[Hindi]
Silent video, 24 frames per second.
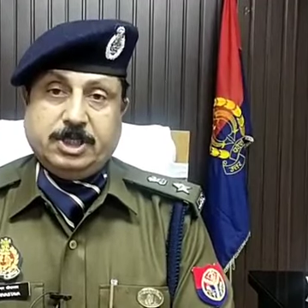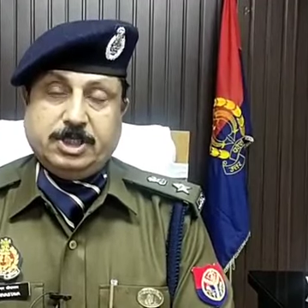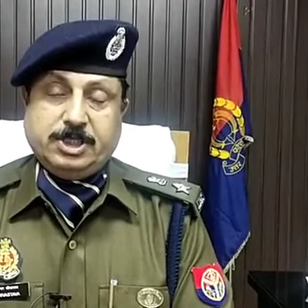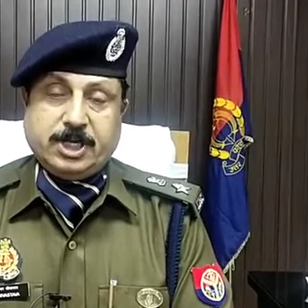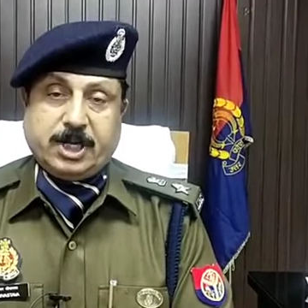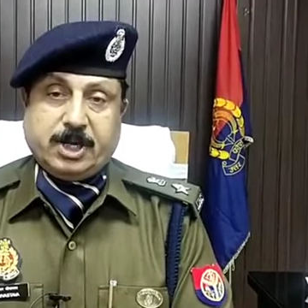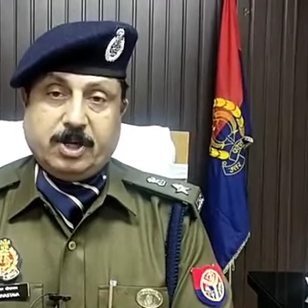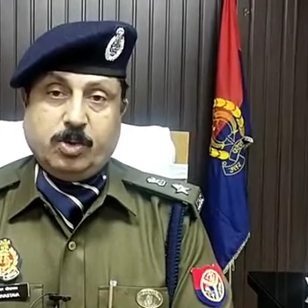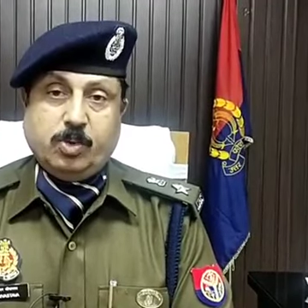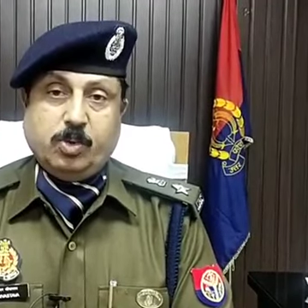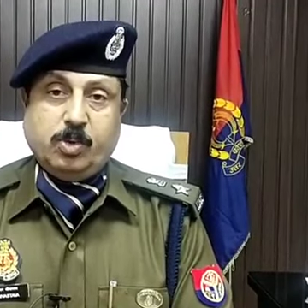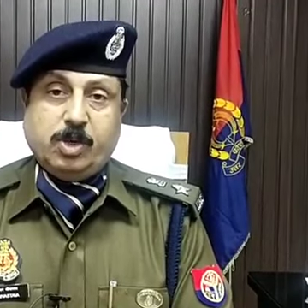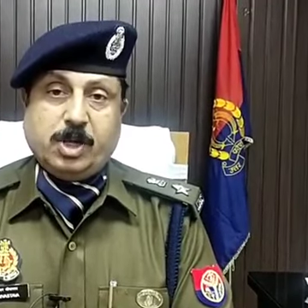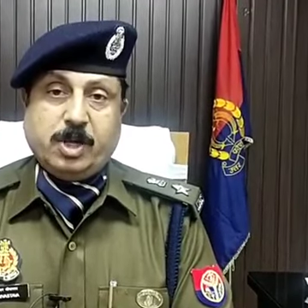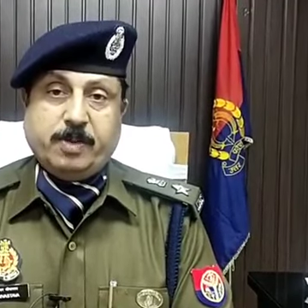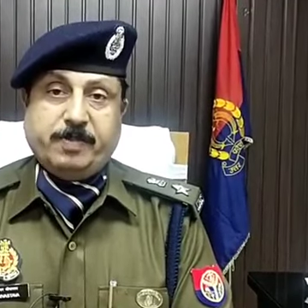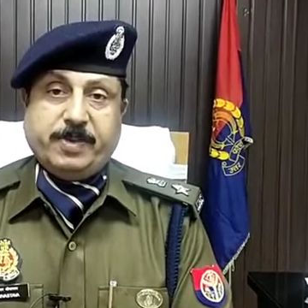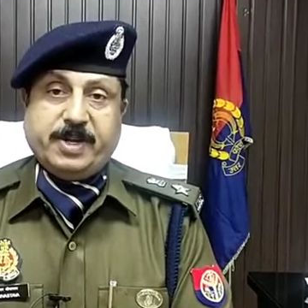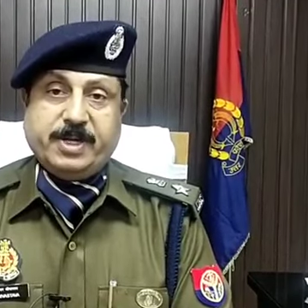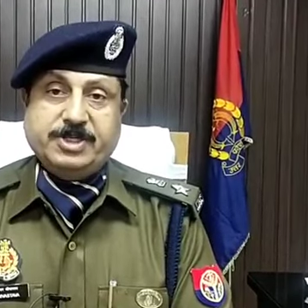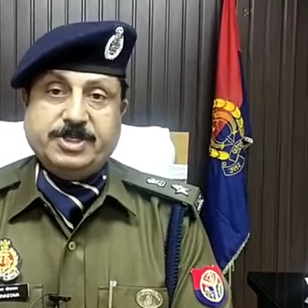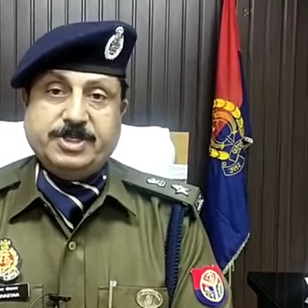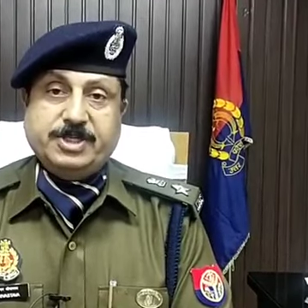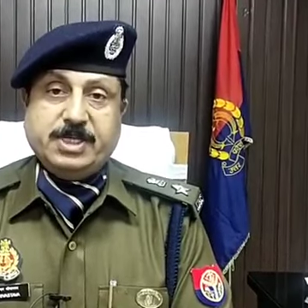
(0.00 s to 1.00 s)
इन चार लोगों के
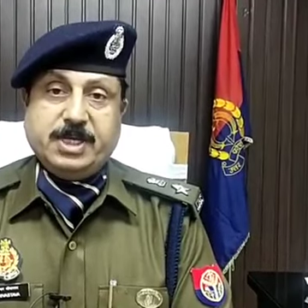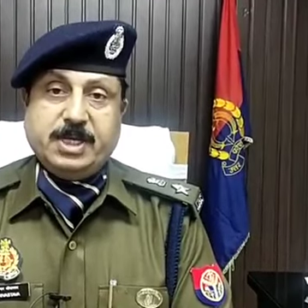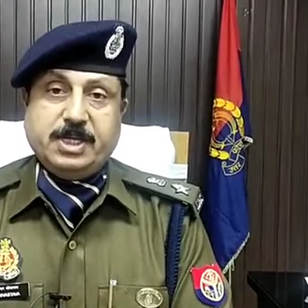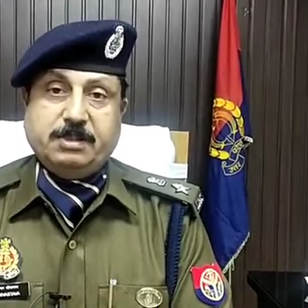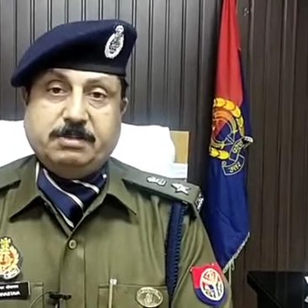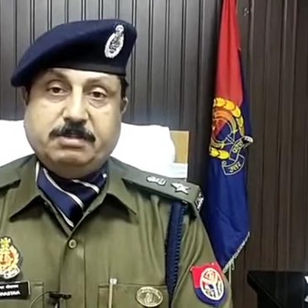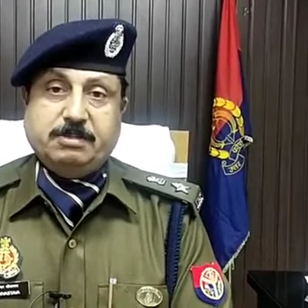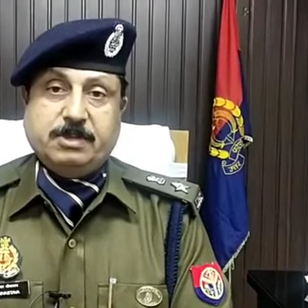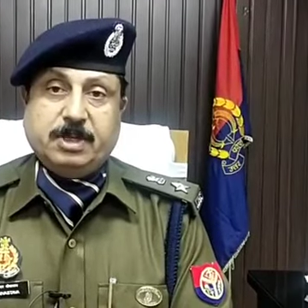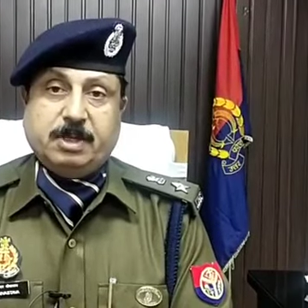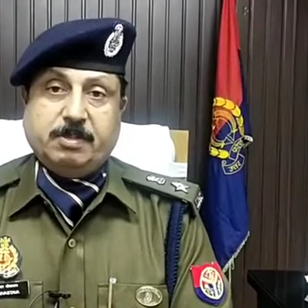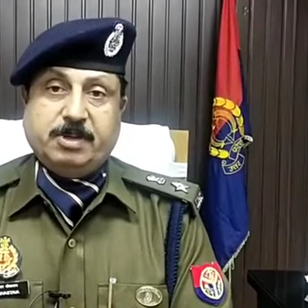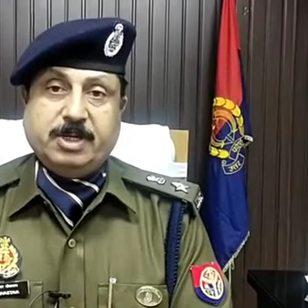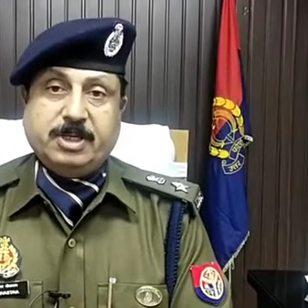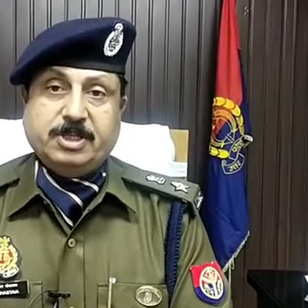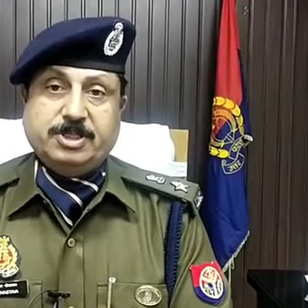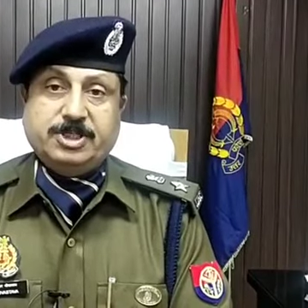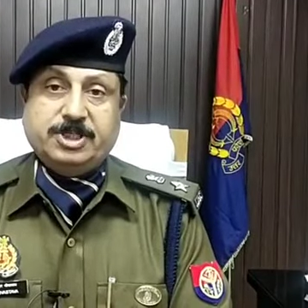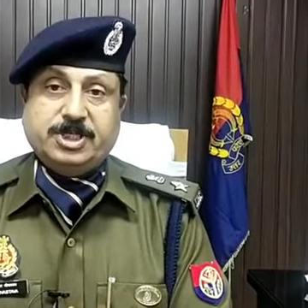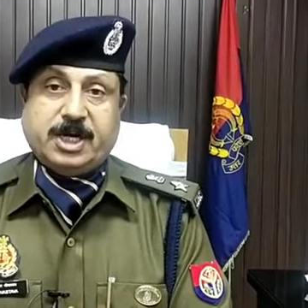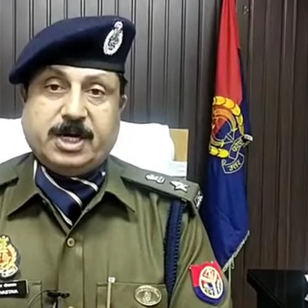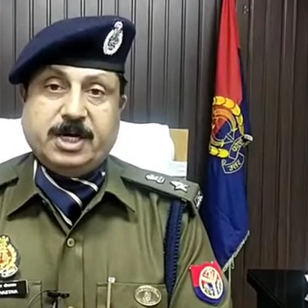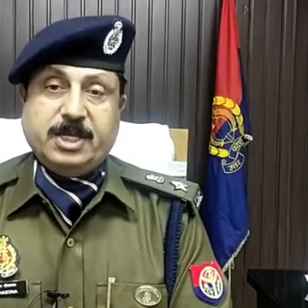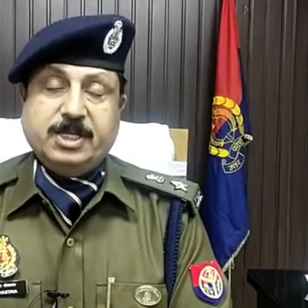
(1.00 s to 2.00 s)
पास से
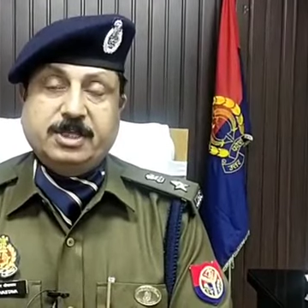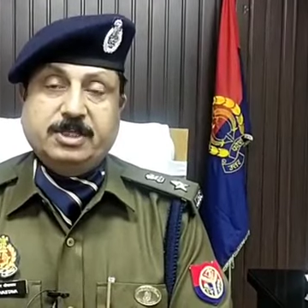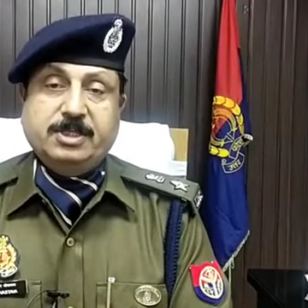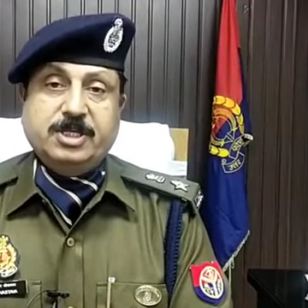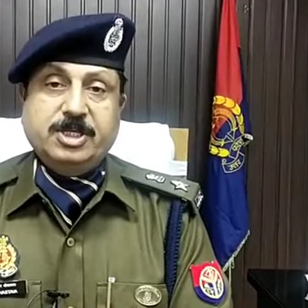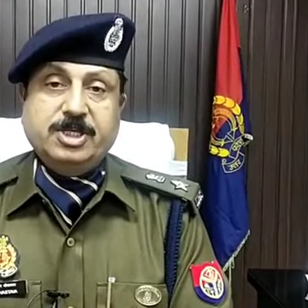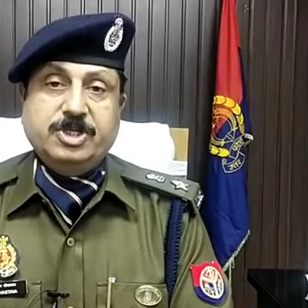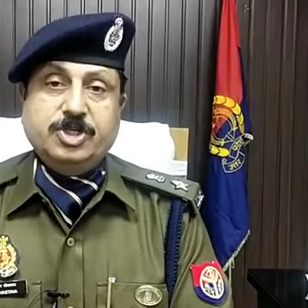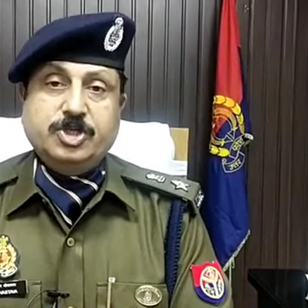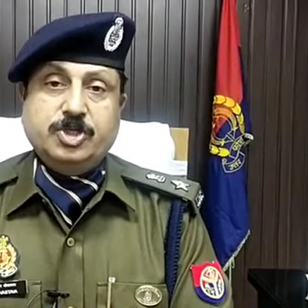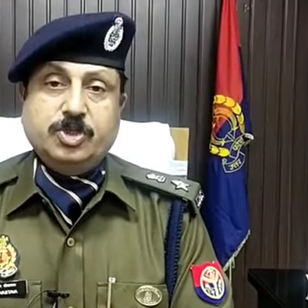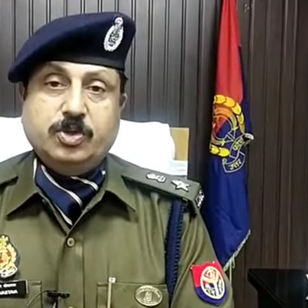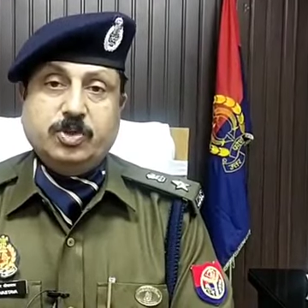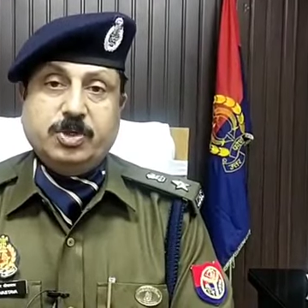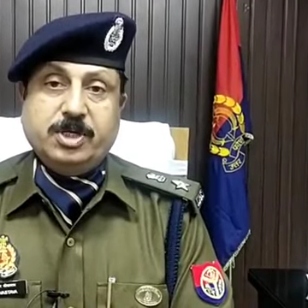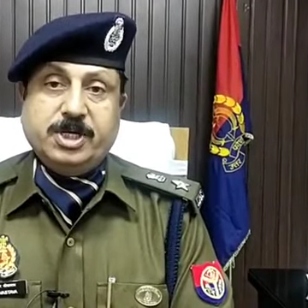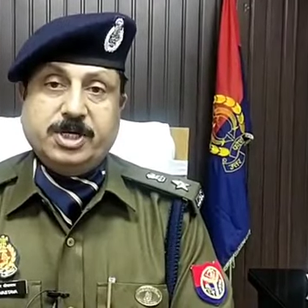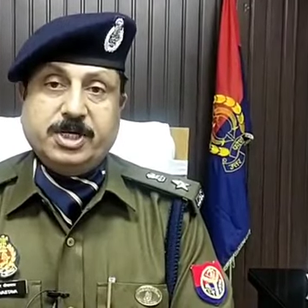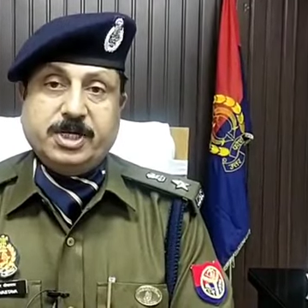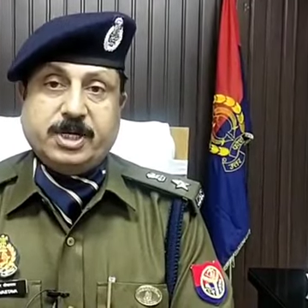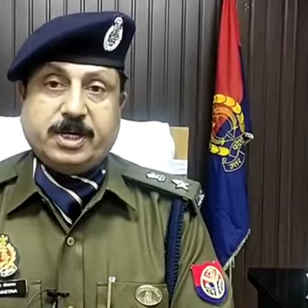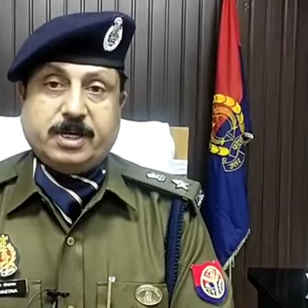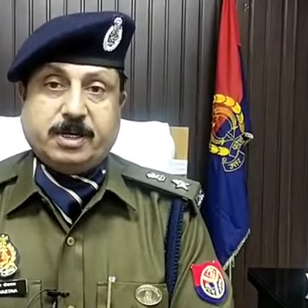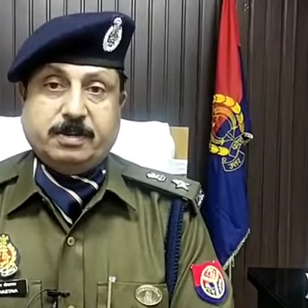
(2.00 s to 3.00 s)
लगभग साढ़े तीन सौ
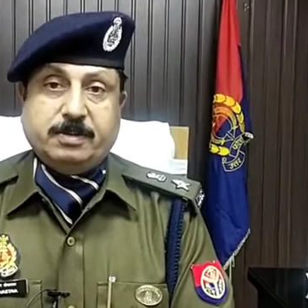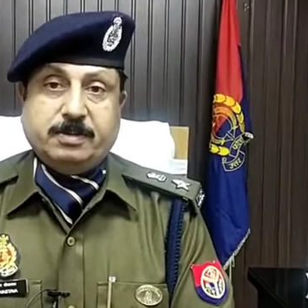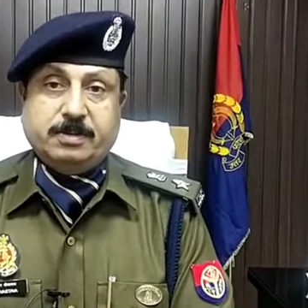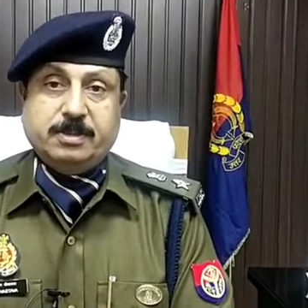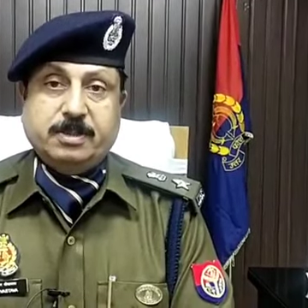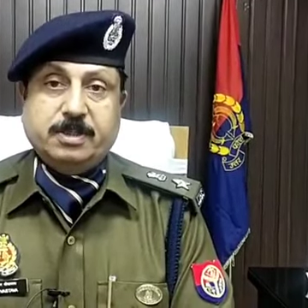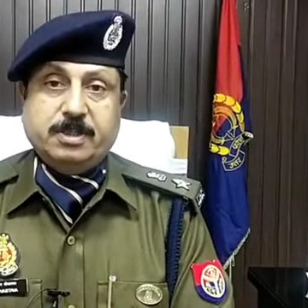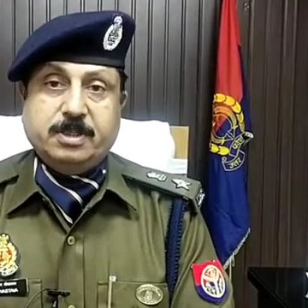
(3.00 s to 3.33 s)
लीटर